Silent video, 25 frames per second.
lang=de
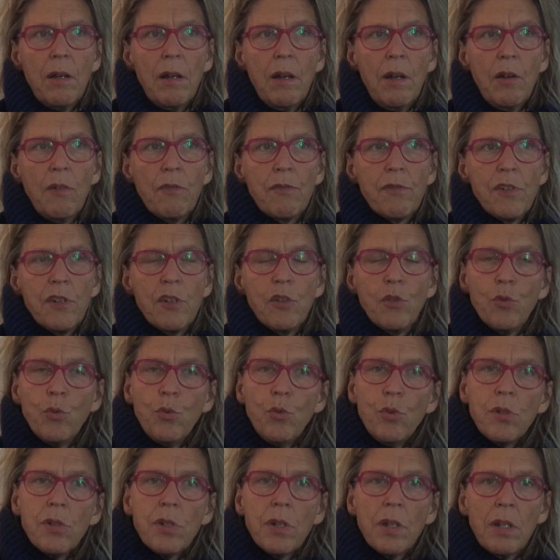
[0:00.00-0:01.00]
auf den
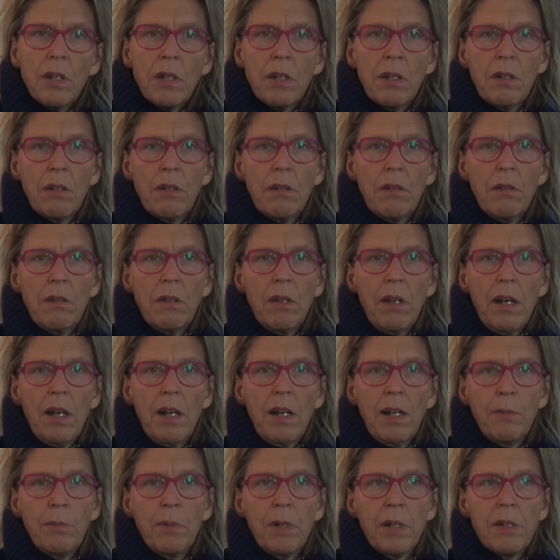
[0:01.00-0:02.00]
Gütern
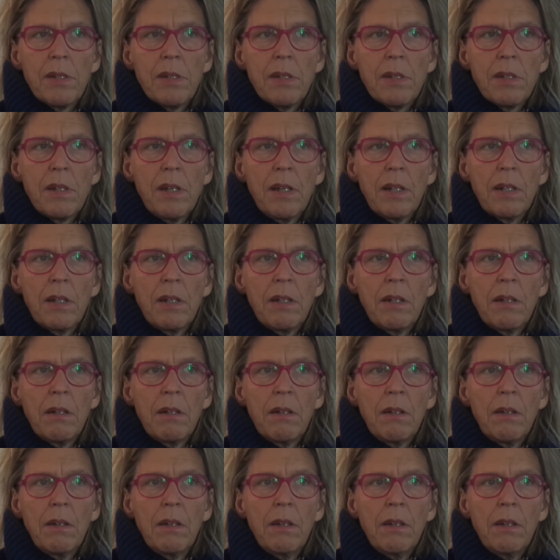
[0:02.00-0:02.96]
gearbeitet hatten,